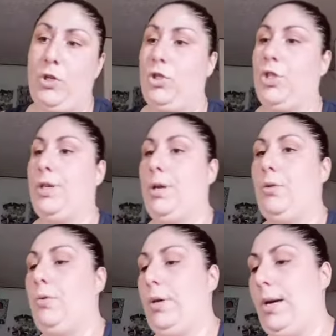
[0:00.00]
in genere
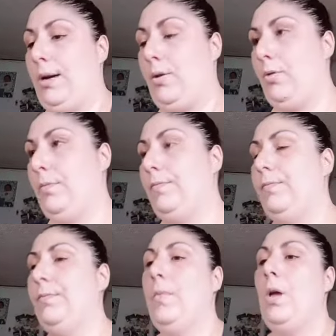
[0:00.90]
noi, ecco.
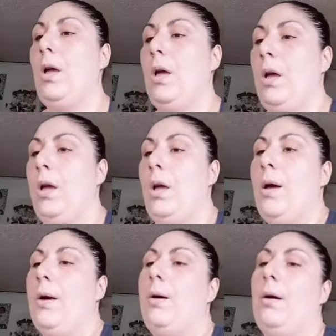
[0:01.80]

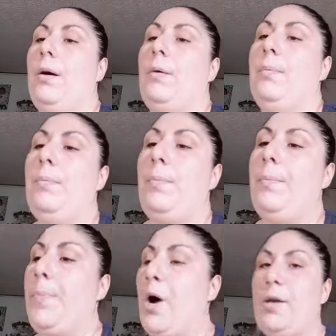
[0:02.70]
Uh,
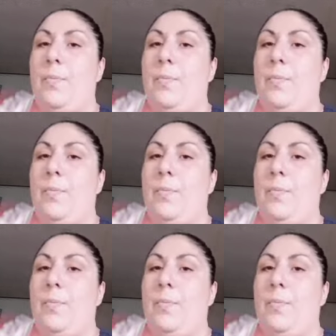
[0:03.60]
poi ho